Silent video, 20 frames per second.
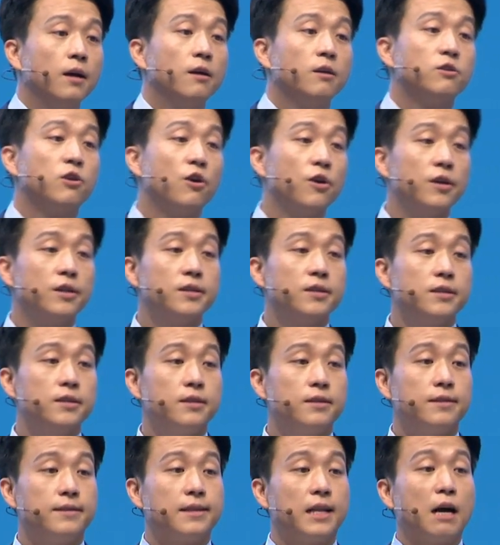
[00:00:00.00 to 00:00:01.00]

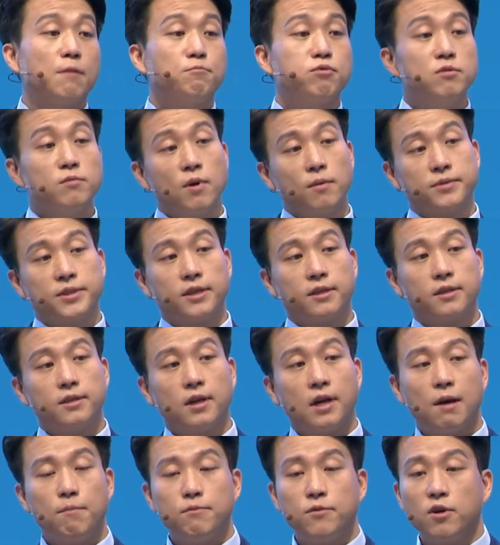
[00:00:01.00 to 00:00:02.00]
저희는 납품업체를
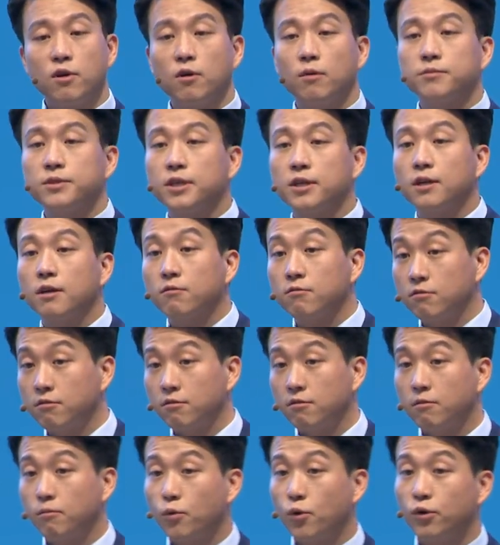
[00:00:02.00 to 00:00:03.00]

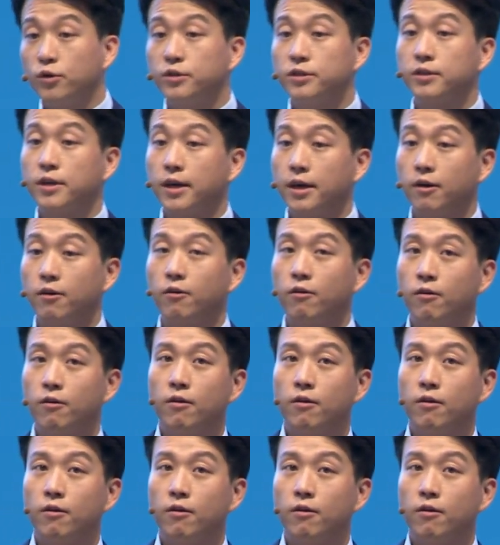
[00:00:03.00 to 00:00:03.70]
합력업체라고 표현을 해요.